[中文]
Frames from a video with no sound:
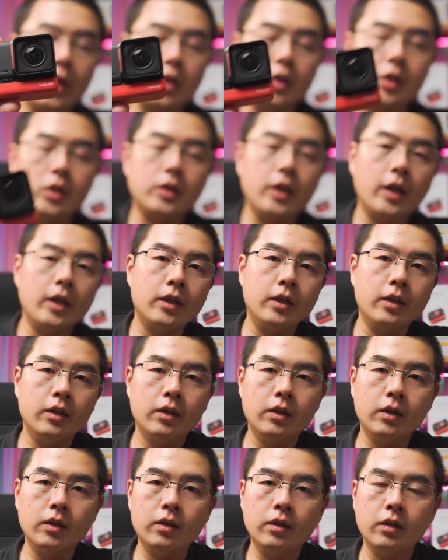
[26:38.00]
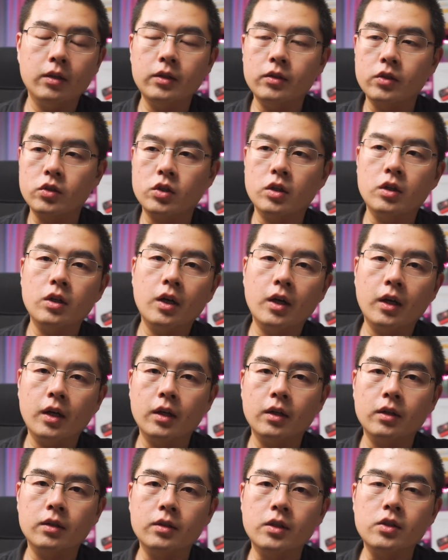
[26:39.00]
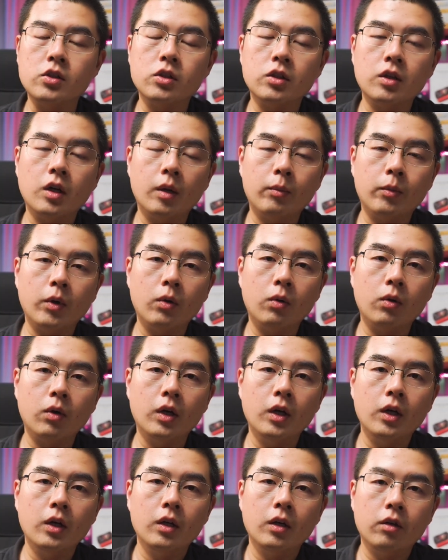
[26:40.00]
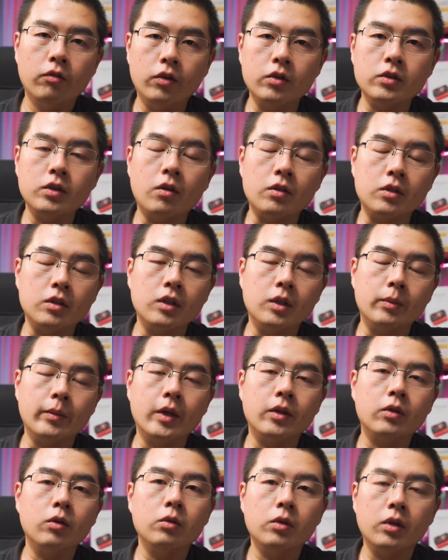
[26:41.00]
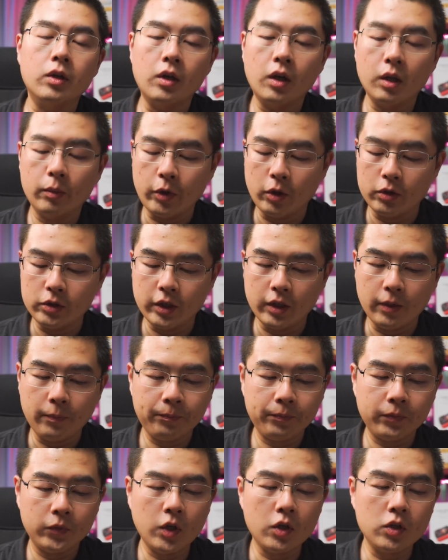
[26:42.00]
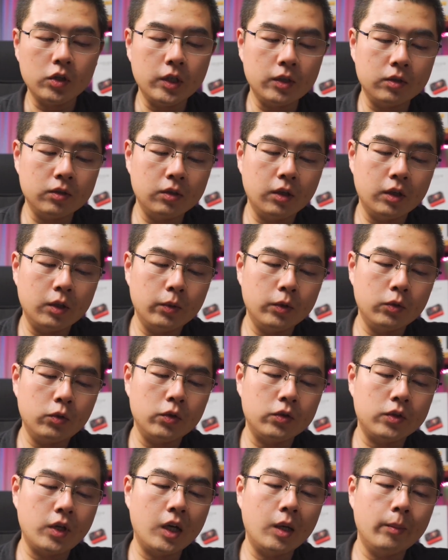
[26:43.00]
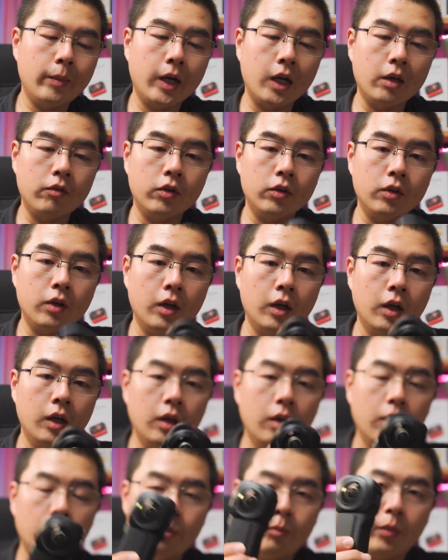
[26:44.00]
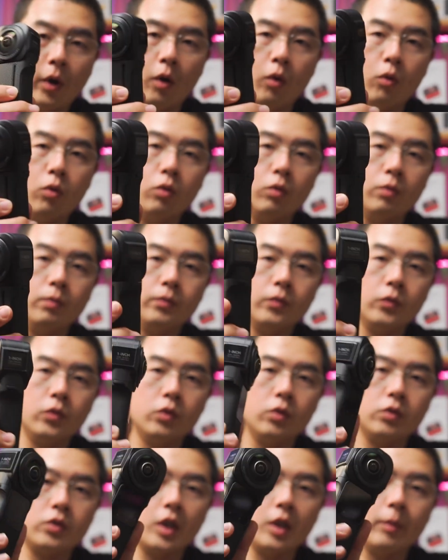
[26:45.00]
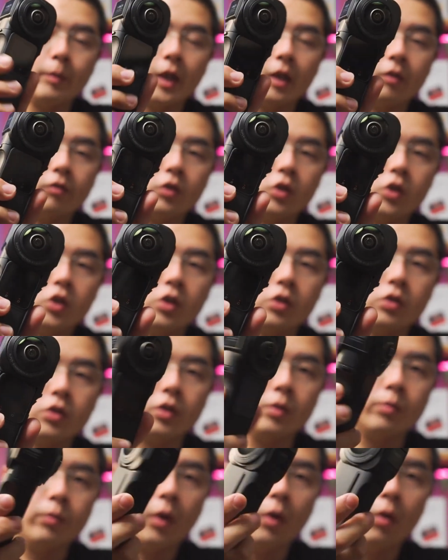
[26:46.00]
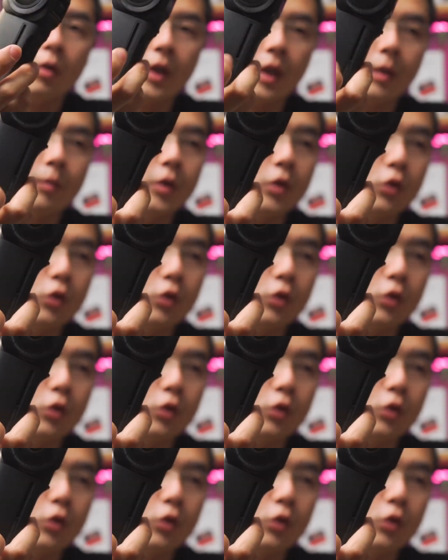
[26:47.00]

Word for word: 管是在这个立体声啊、人声啊，包括风噪声里面都有很好的表现了。但是这次呢，因为对3个麦克风的保护、对3个麦克风的设计，包括他